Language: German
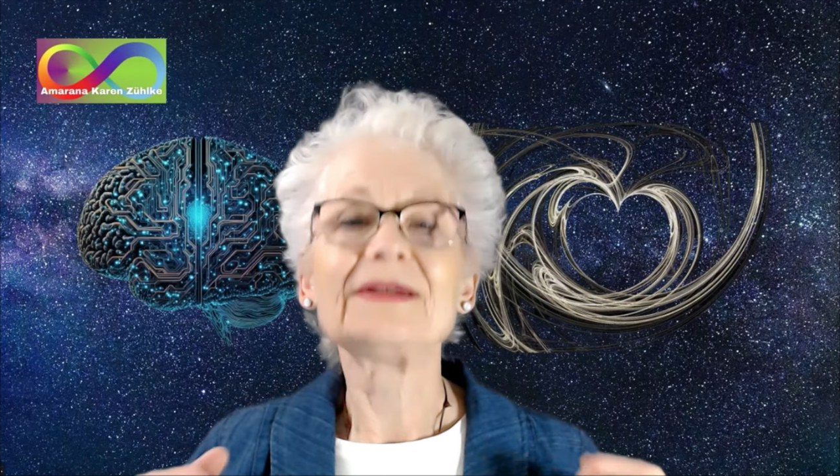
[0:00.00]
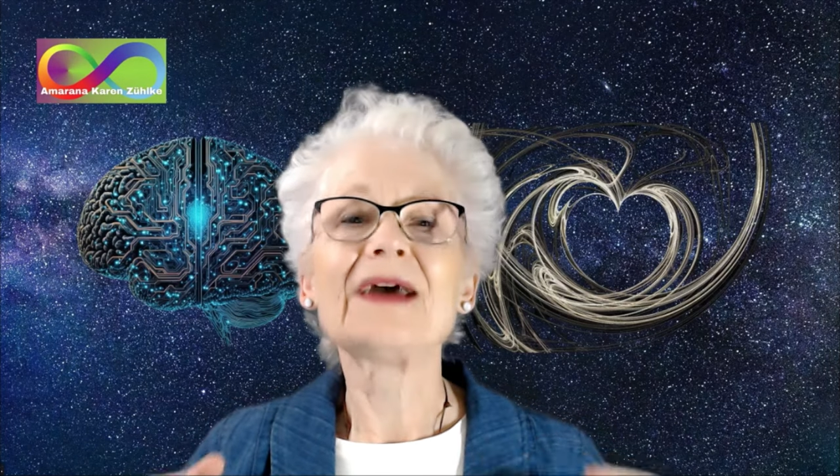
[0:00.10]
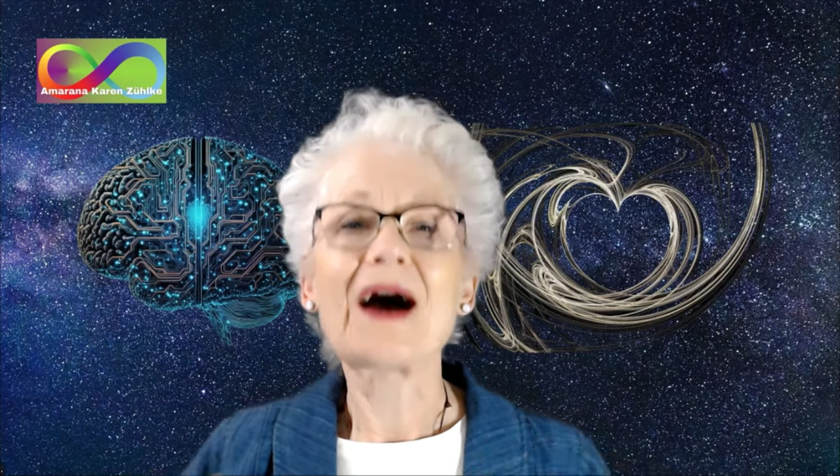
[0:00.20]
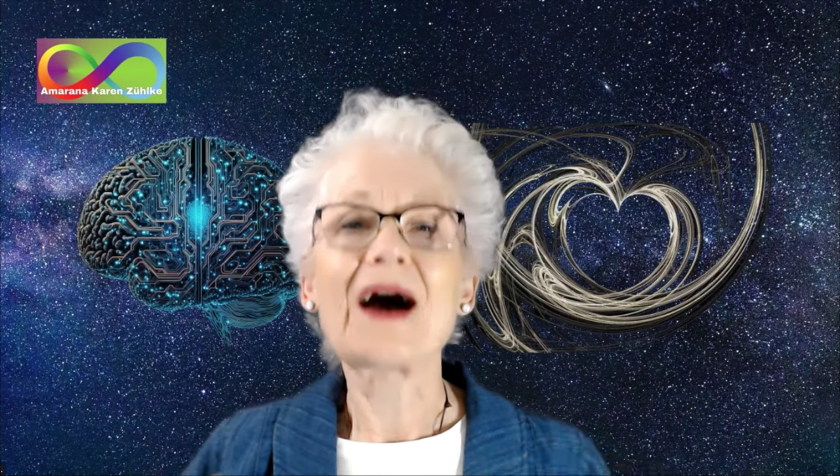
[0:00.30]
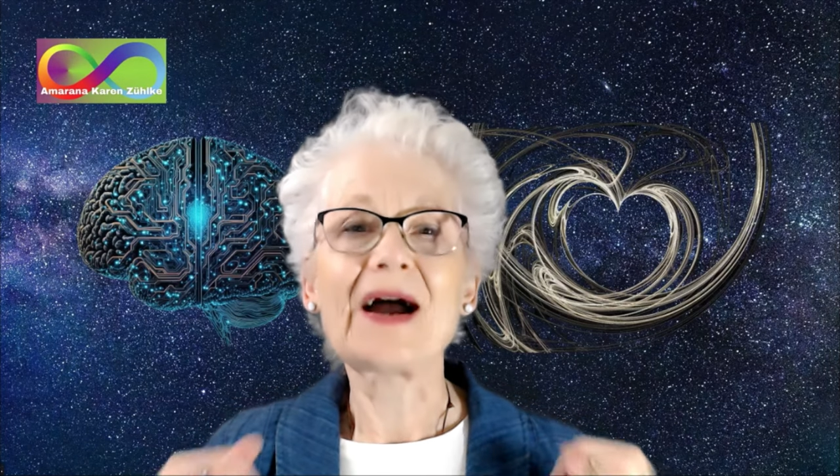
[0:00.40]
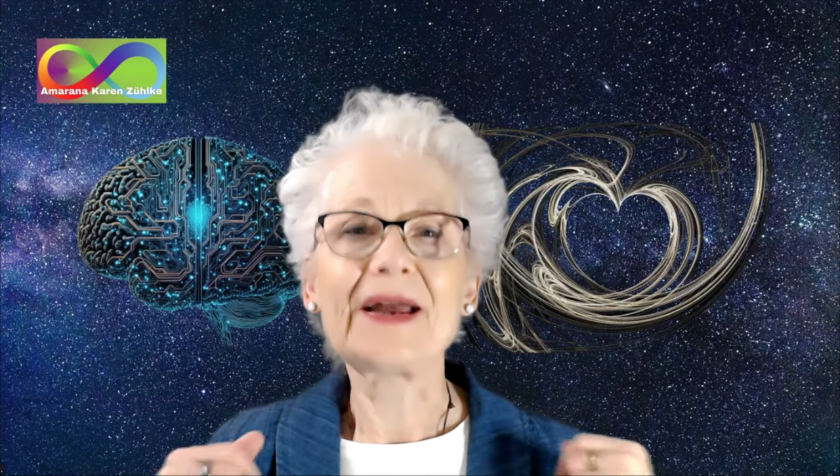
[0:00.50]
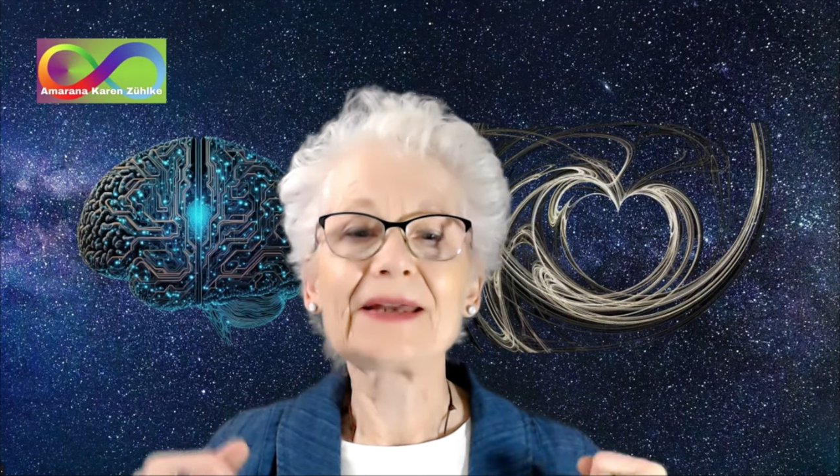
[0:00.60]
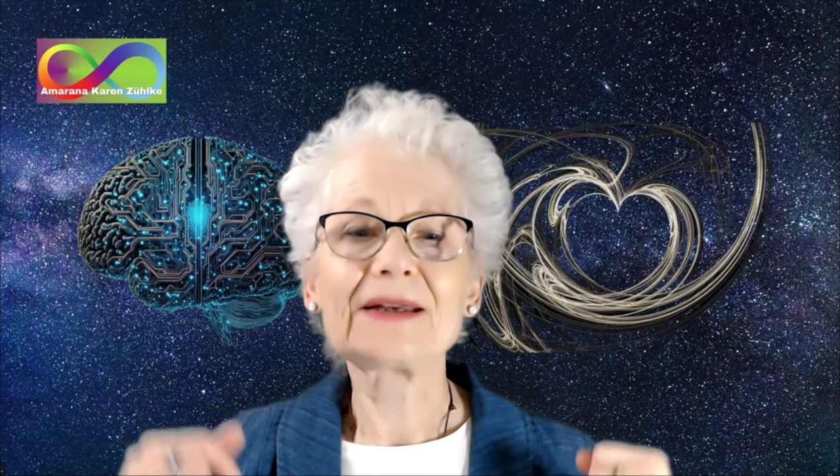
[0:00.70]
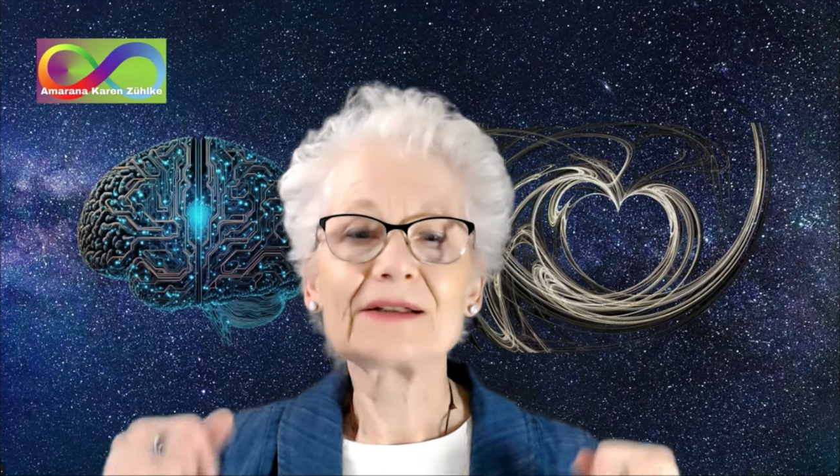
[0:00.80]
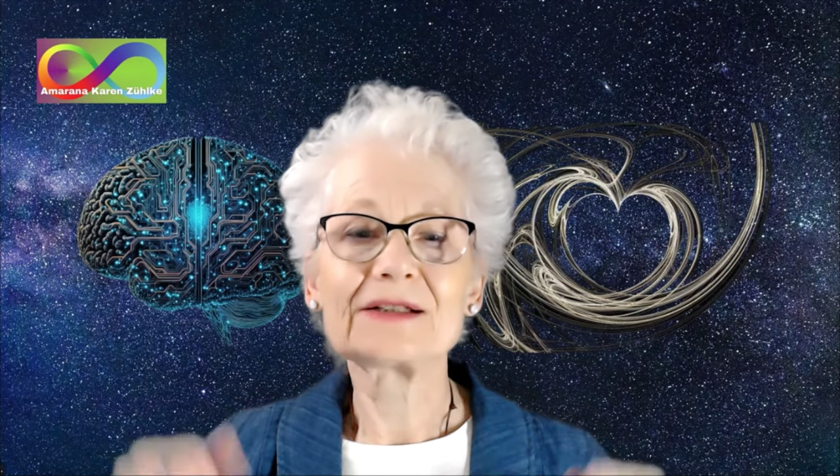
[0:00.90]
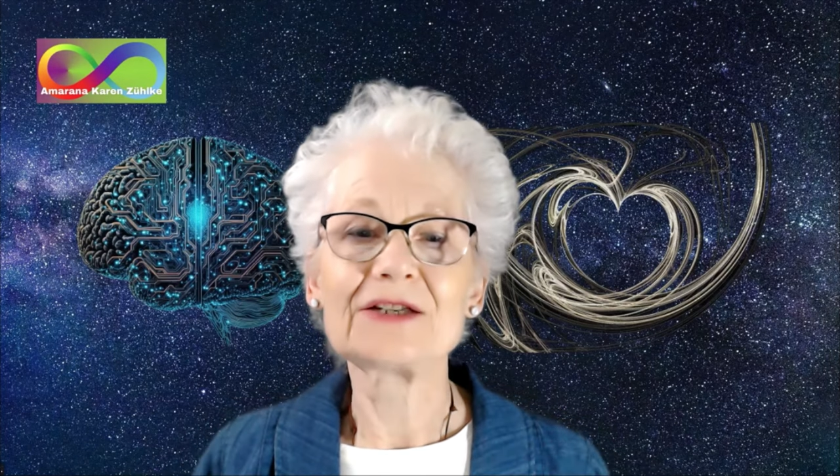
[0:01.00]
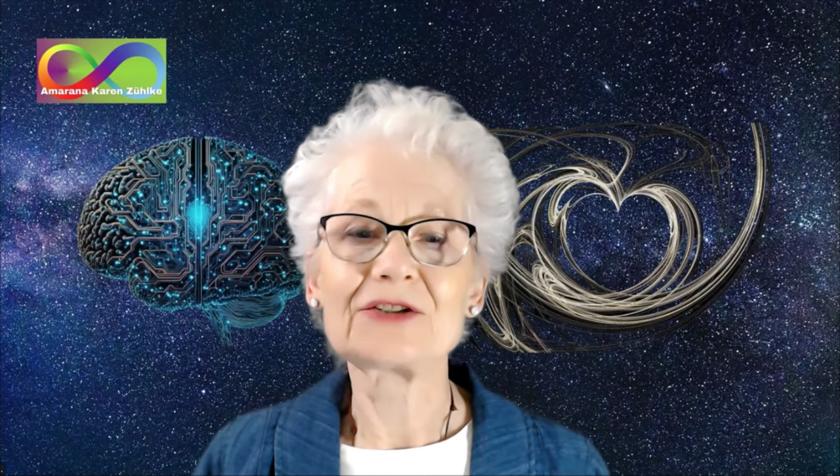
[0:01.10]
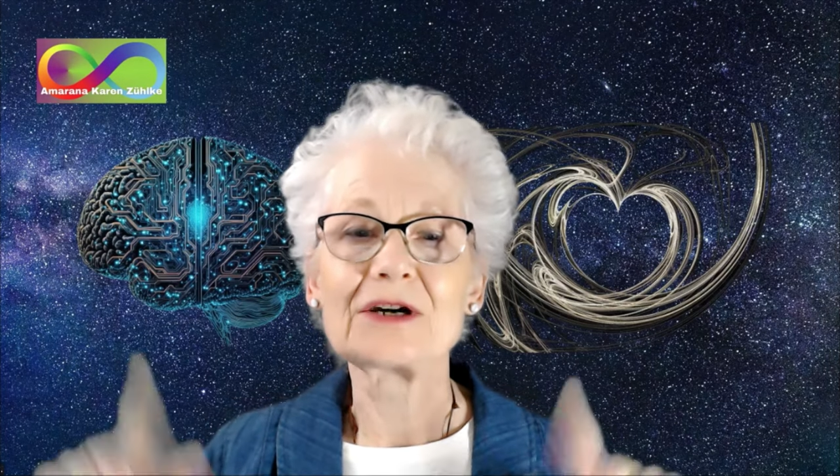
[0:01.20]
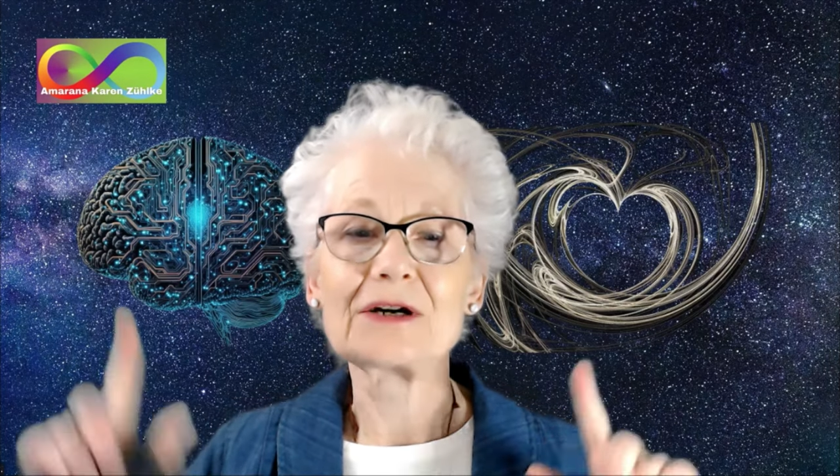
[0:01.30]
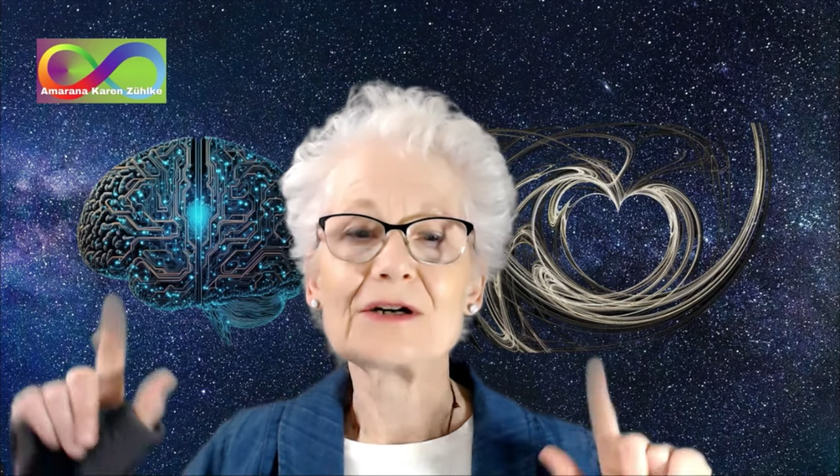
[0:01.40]
der
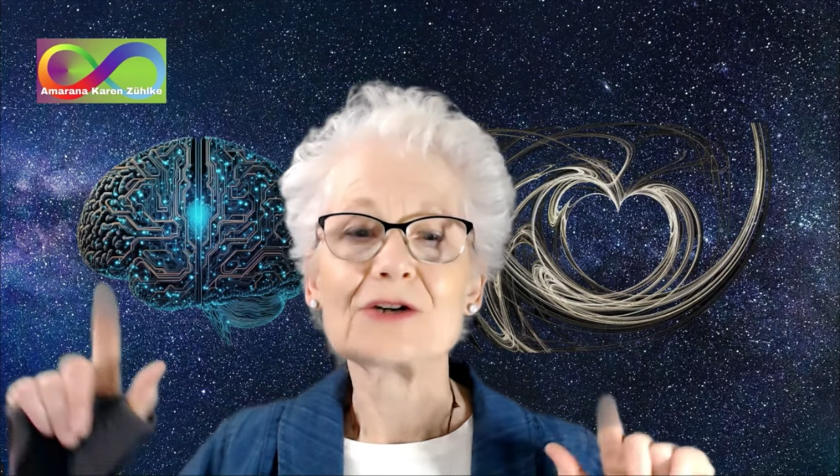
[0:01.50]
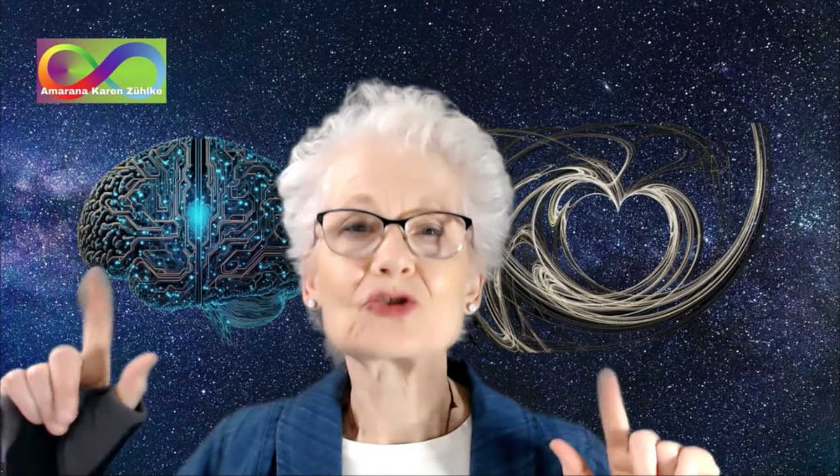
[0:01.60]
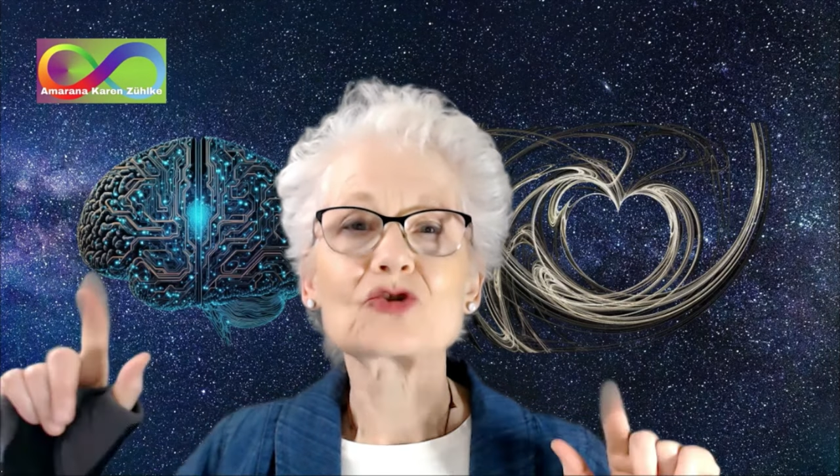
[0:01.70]
eigentliche